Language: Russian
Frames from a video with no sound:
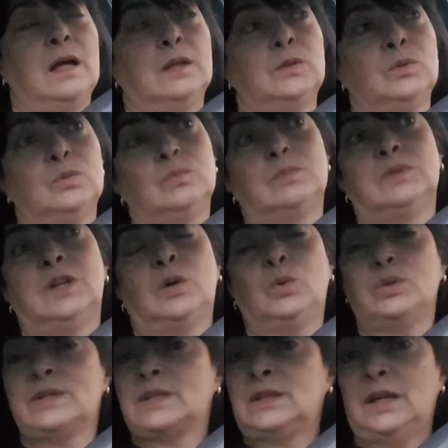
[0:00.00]
Ну,
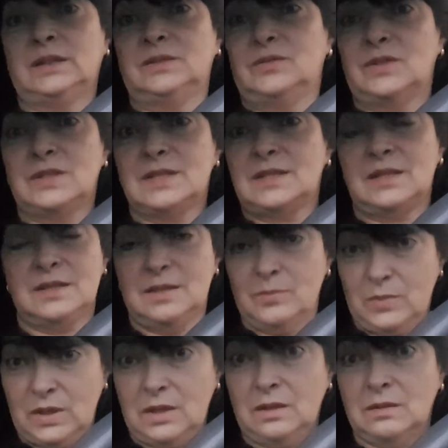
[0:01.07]
доход складывается
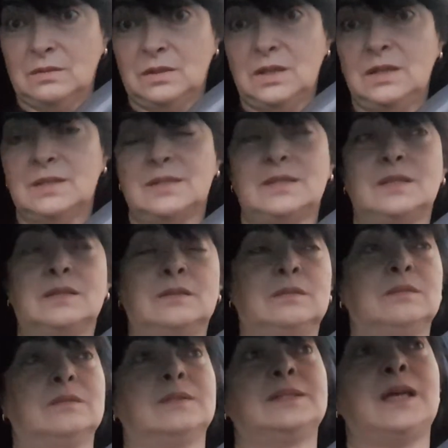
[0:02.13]
семьи из э,
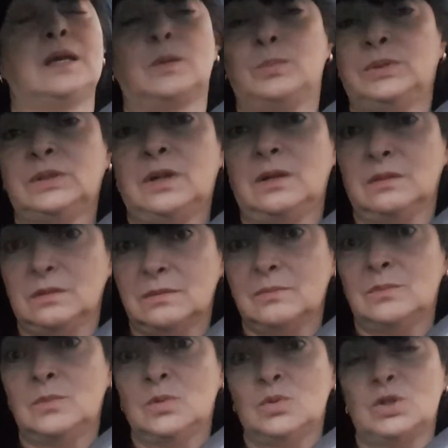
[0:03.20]
заработка
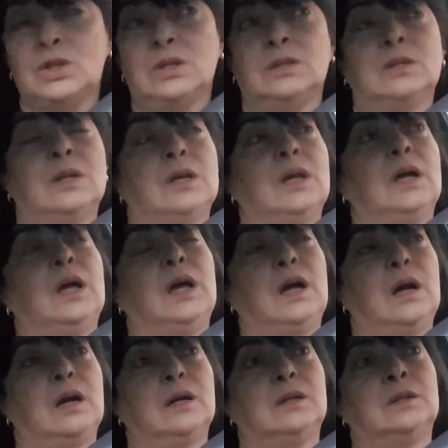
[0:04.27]
мужа,
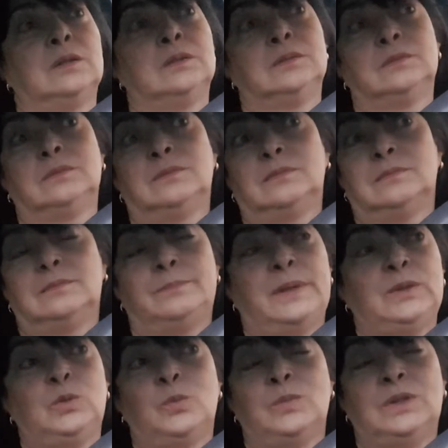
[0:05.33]
э,
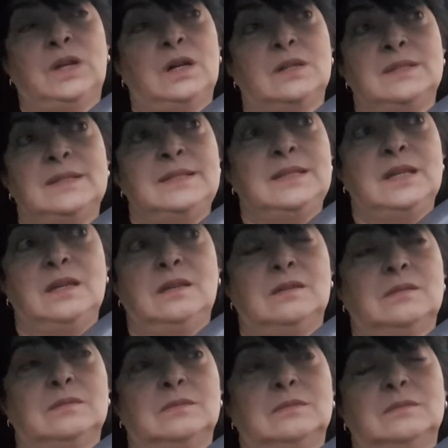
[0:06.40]
потом на
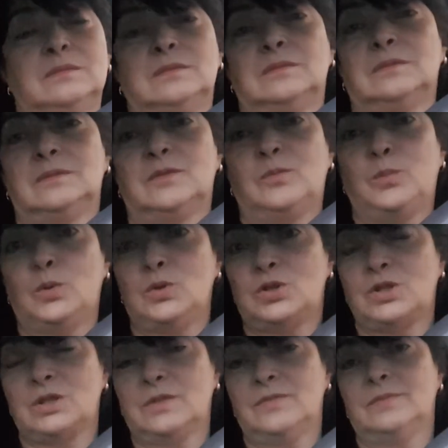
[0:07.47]
детей в
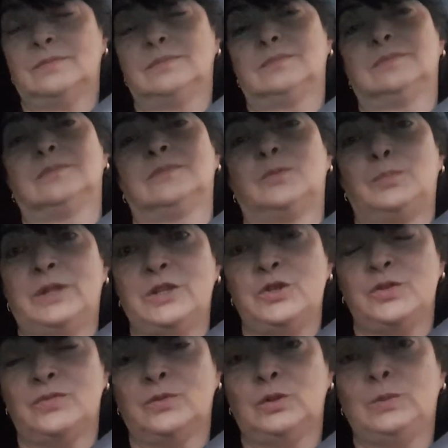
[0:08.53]
Польше
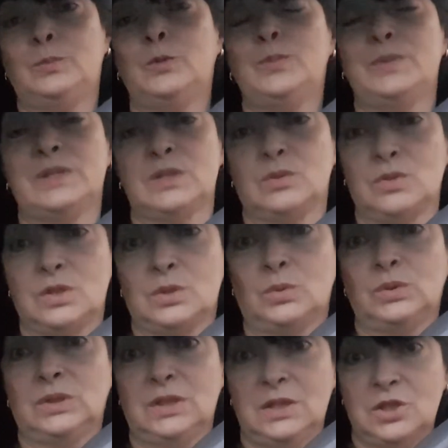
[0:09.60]
выплачивают по 500 злотых